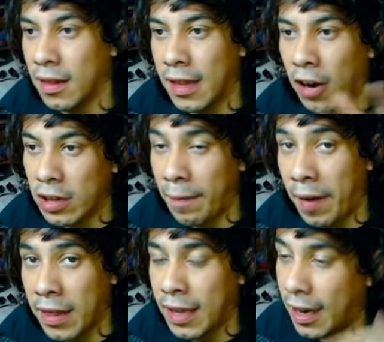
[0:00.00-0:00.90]
Ya lo te
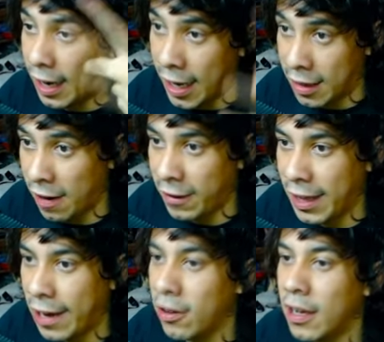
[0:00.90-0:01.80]
perdiste, regresa al
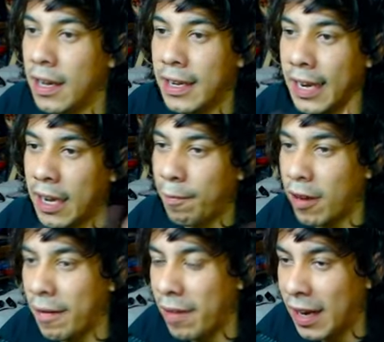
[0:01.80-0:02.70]
video y aquí
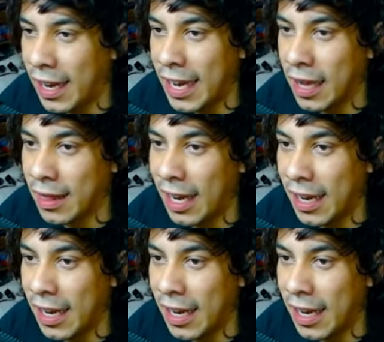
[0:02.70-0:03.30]
pueden ver que ya está